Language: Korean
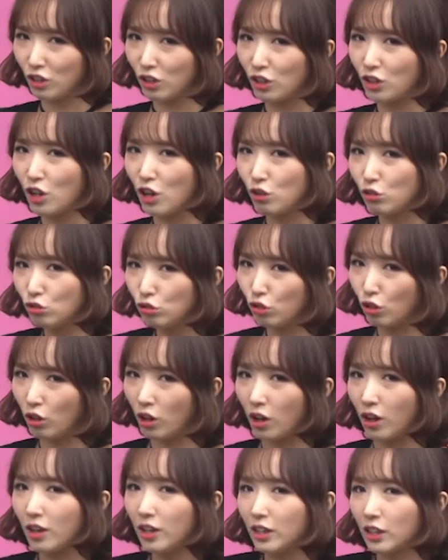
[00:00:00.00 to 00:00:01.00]

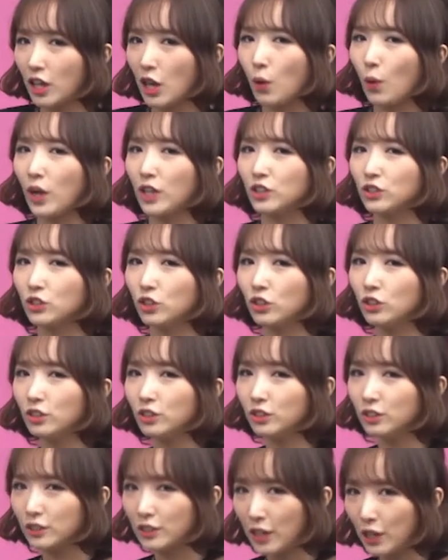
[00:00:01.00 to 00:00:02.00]
일렐루어, 걔
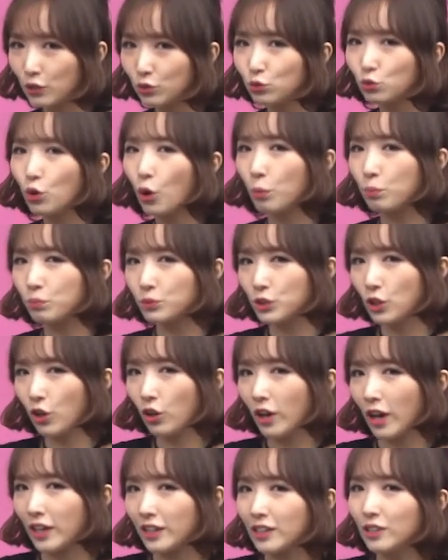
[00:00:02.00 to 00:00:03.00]
완전 재수
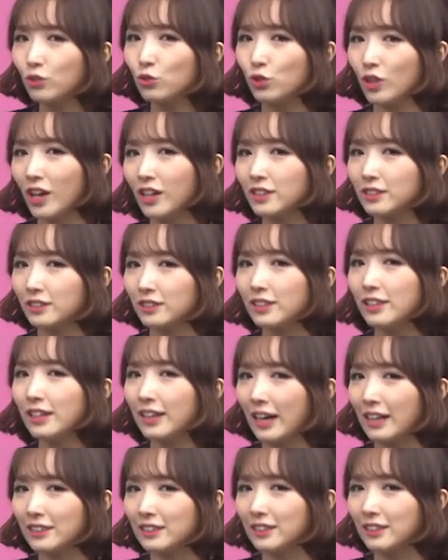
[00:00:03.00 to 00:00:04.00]
없어라는 뉘앙스를
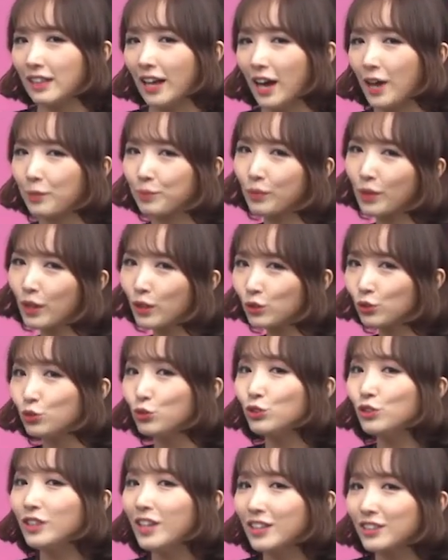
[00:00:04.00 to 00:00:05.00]
가진다.
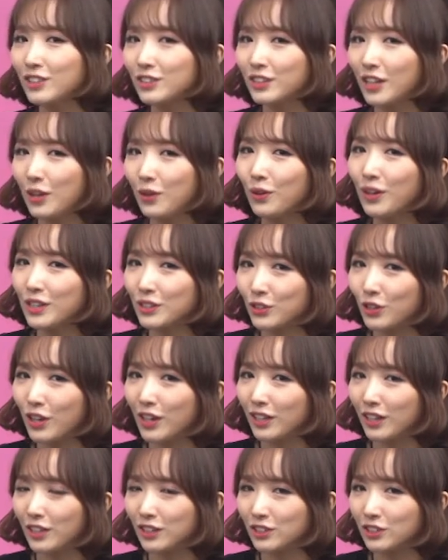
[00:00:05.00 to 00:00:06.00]
주의해서
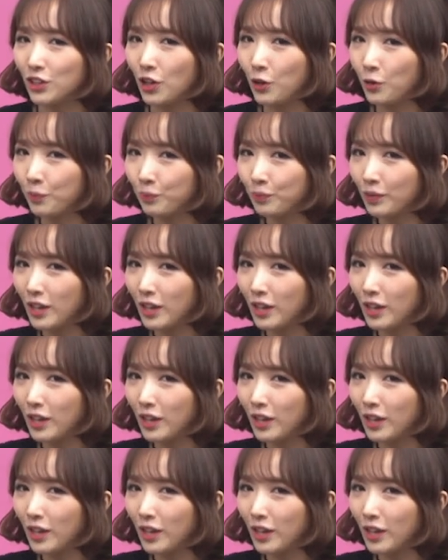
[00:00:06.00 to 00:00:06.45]
사용하셔야겠죠?